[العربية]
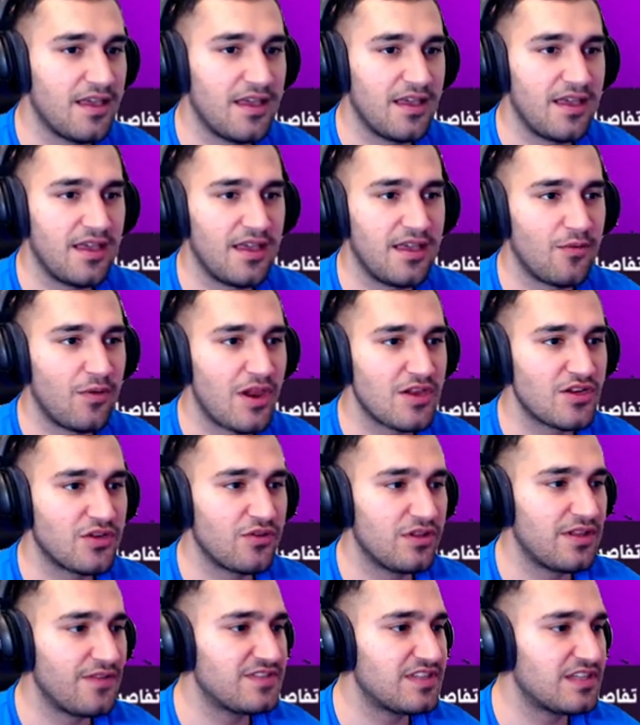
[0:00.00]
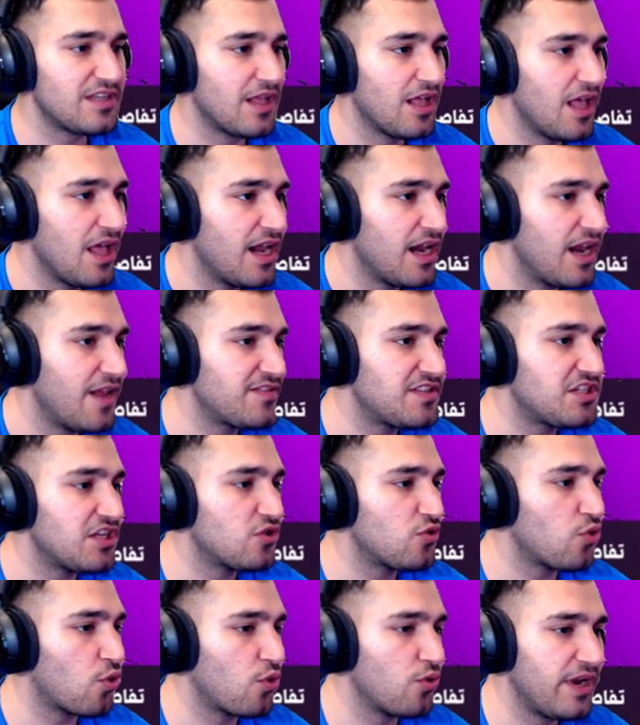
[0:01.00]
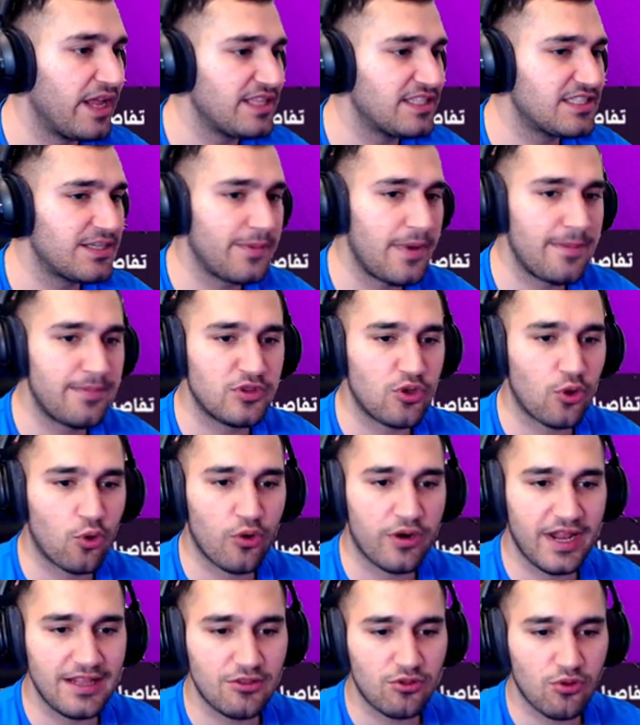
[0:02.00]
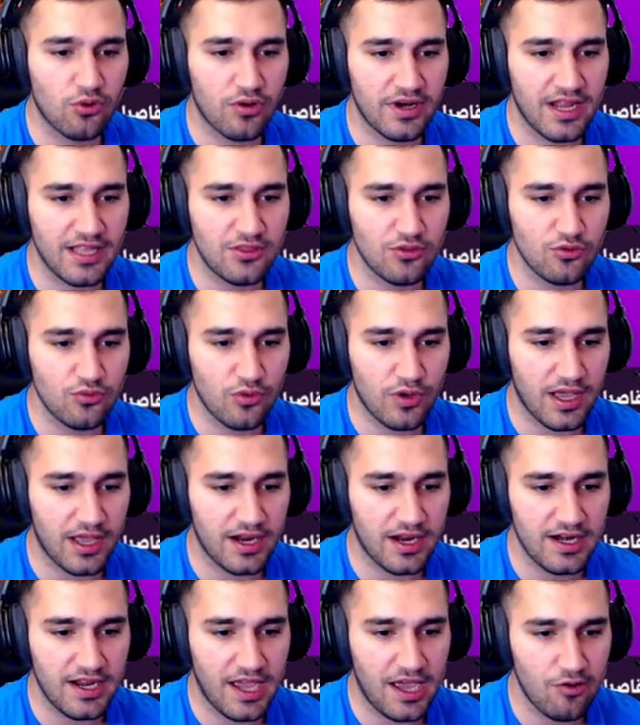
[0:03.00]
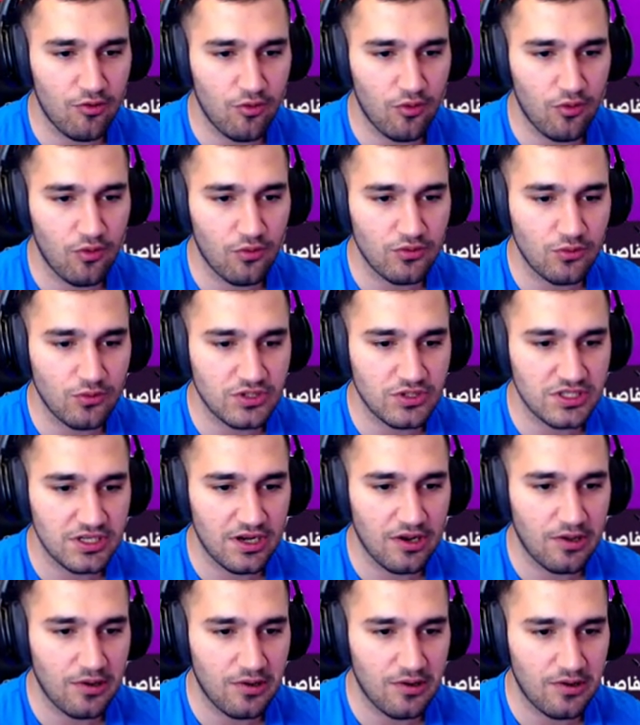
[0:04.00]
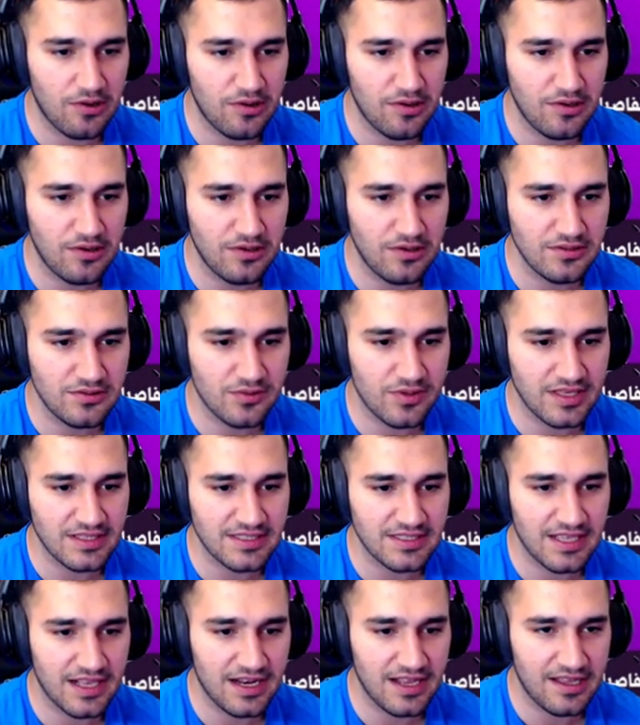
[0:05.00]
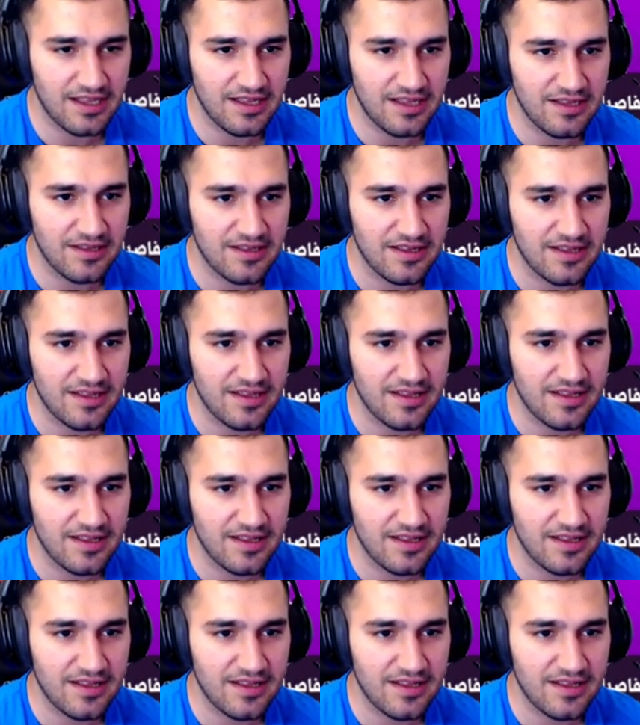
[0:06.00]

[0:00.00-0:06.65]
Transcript: ايه والله شو نفس الشيء نفس الشيء توكونات شباب توكونات توكونات واقنعه وشي لوز راس الارنب